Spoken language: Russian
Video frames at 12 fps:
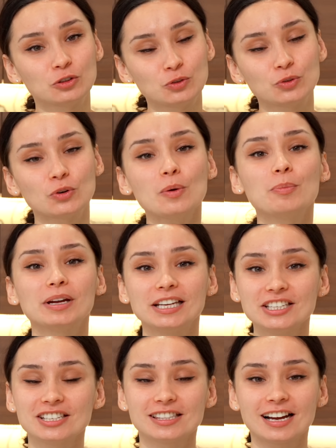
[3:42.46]
от укропа
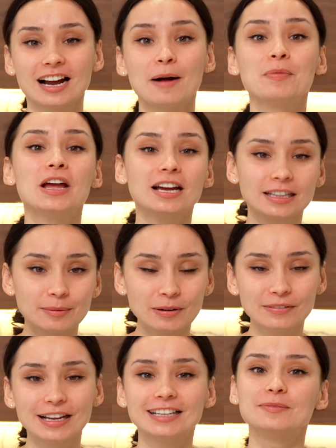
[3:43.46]
и чеснока.
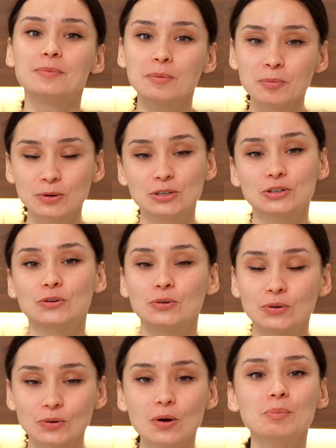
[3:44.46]
Добавляйте побольше
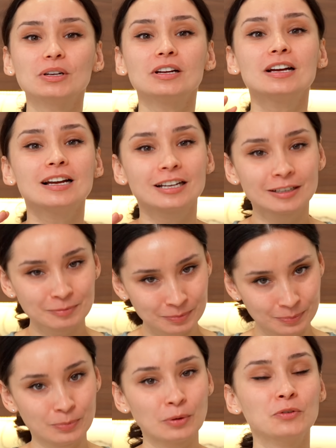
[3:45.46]
укропа,
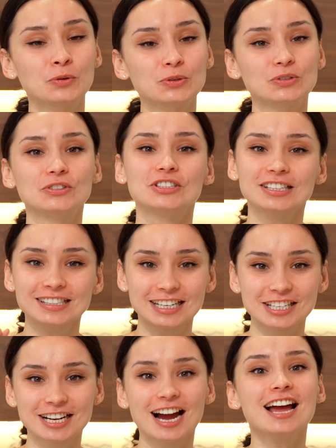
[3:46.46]
по вкусу
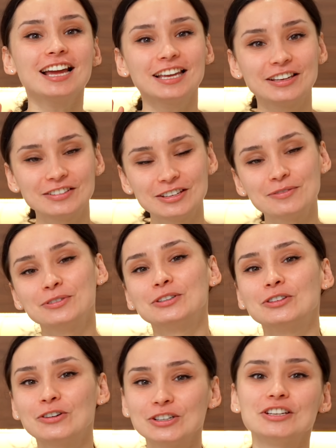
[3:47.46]
чесночка, и все
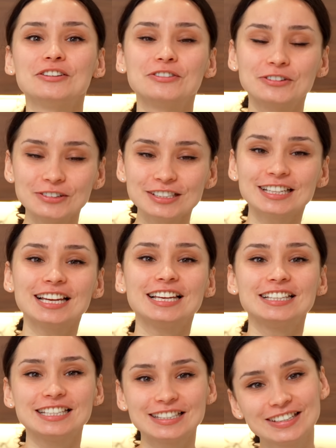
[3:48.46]
будет очень вкусно,
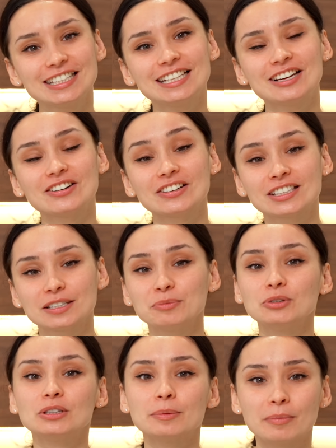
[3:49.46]
и действительно огурцы
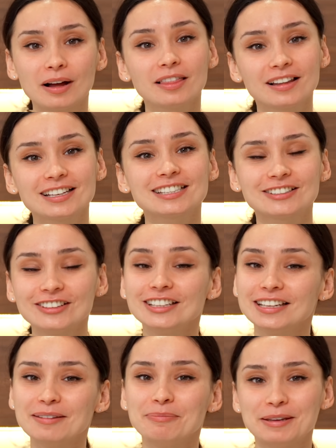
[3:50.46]
будут
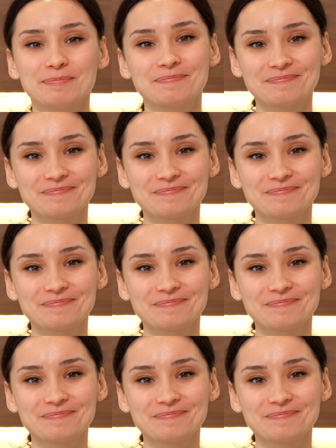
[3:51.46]
малосольными.